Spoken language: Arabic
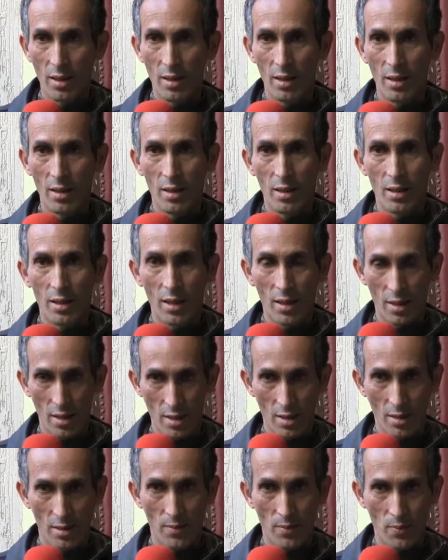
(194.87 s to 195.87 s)

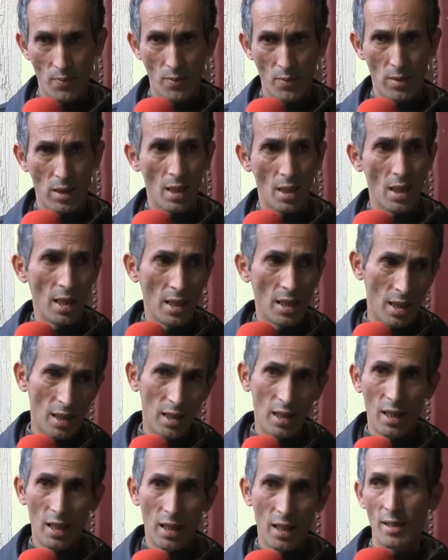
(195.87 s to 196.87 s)
لهذا لهذا
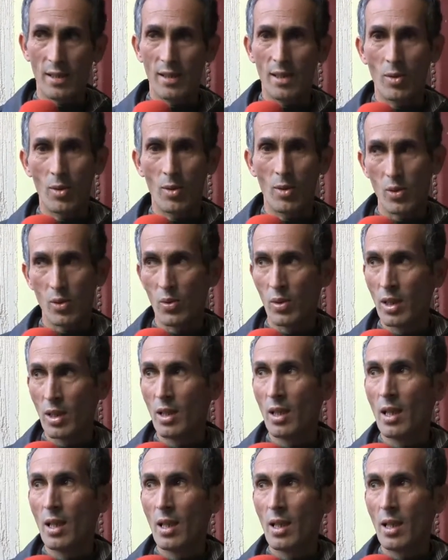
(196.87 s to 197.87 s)
اللقاء التواصلي
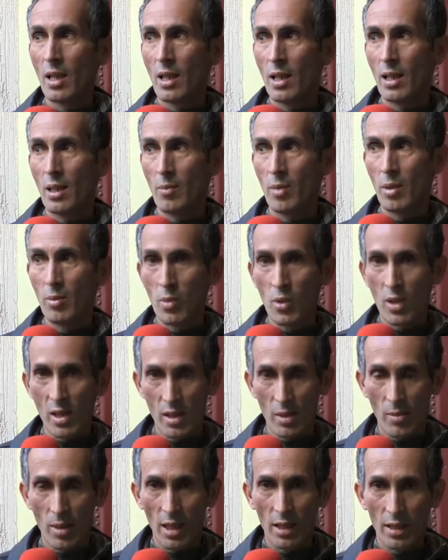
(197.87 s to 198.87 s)
اللي
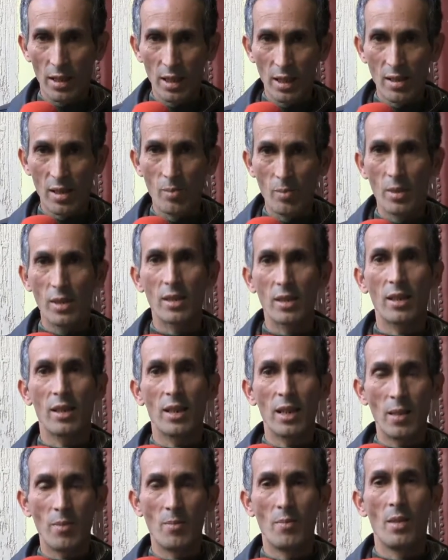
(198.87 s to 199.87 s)
بالمناسبه غادي يتم
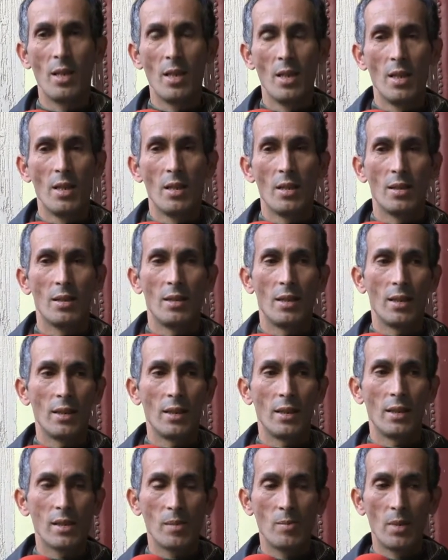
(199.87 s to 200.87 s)
التكريم آه، غادي
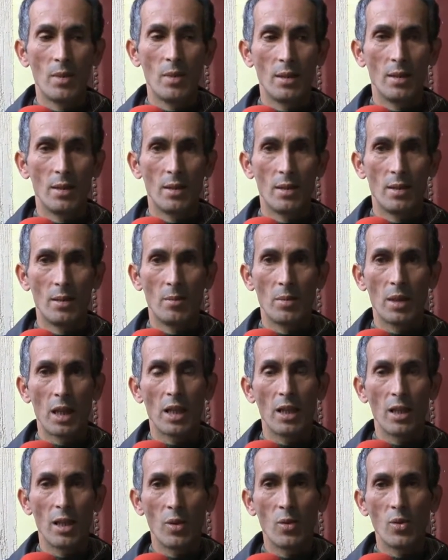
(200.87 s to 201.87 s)
يتم من
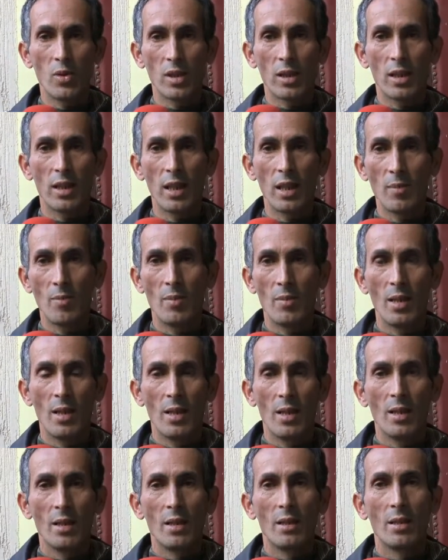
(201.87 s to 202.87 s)
خلاله تكريم
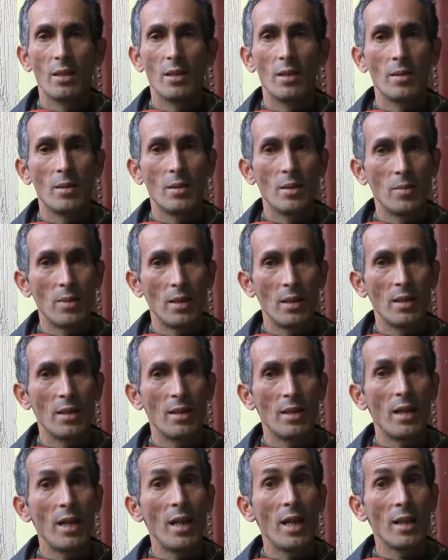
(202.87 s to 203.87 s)
احد
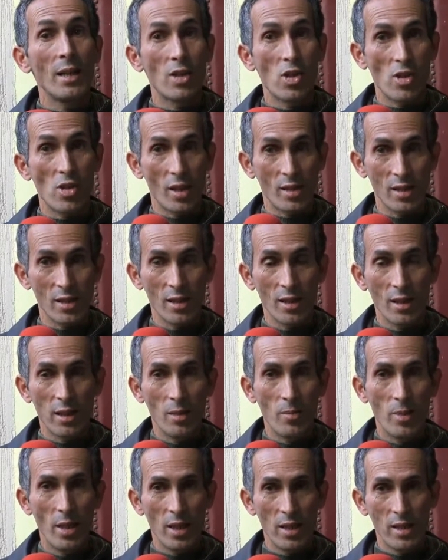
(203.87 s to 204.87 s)
آه، الشخصيات
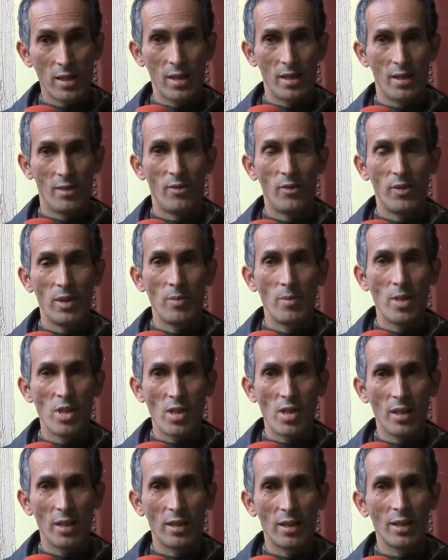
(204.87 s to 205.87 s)
البارزه في
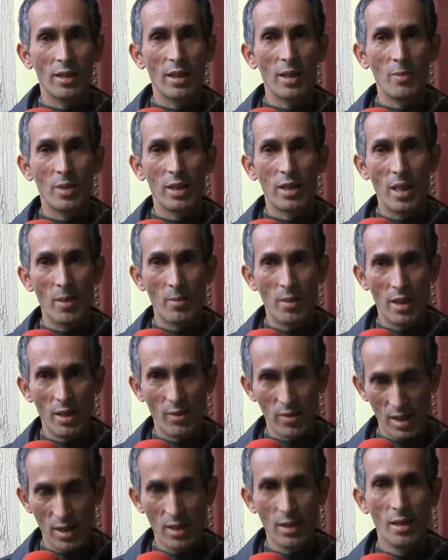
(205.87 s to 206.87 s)
مجال تقديم الدعم
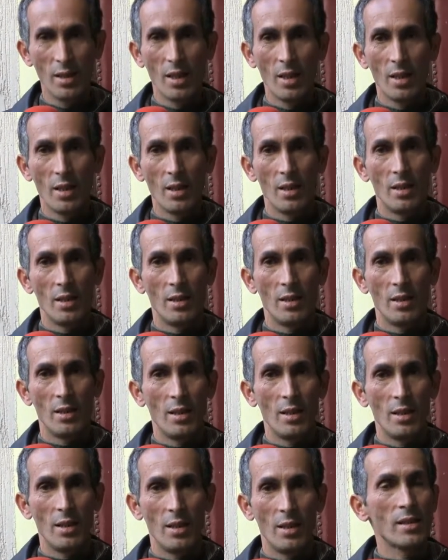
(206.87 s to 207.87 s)
النفسي
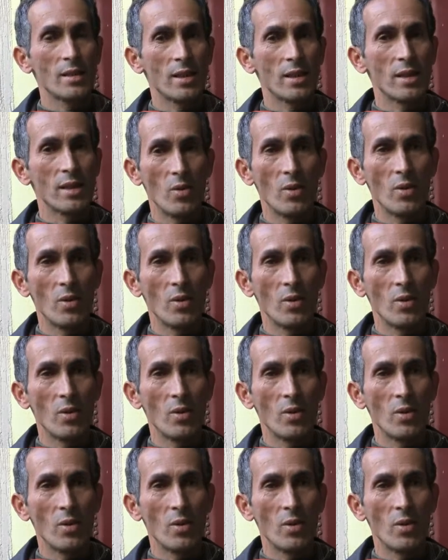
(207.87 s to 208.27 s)
السي آه،